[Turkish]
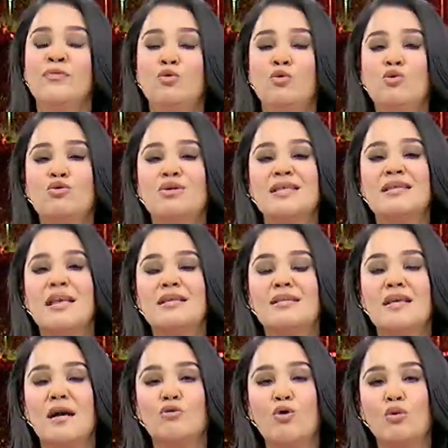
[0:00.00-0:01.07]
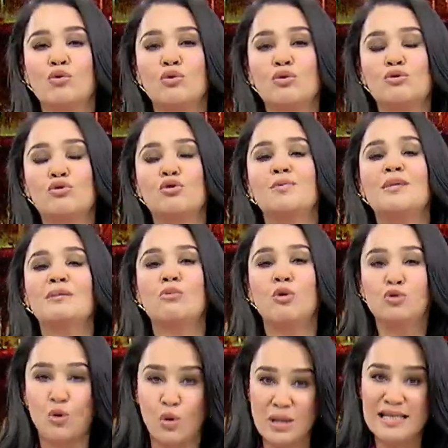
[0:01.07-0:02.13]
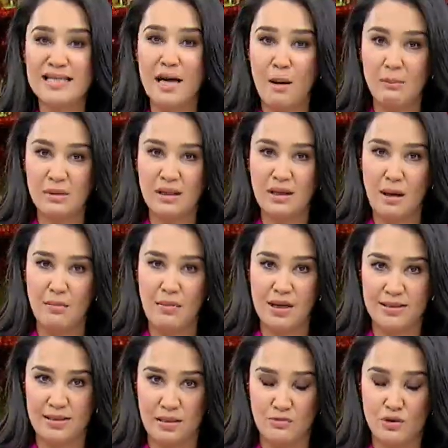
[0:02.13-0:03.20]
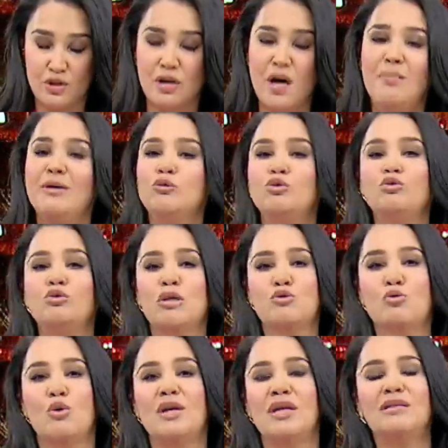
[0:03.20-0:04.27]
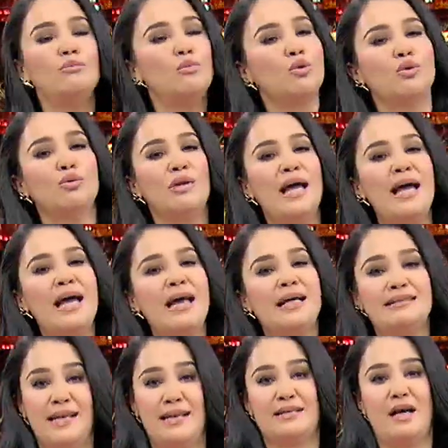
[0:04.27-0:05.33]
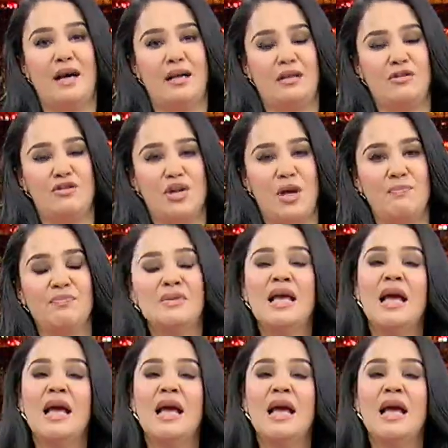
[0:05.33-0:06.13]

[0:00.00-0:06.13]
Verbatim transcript: Dünse 84 kuruşluk bir motorin zammından bahsetmiştik ama dün de söyledim bugün de tekrar edeceğim.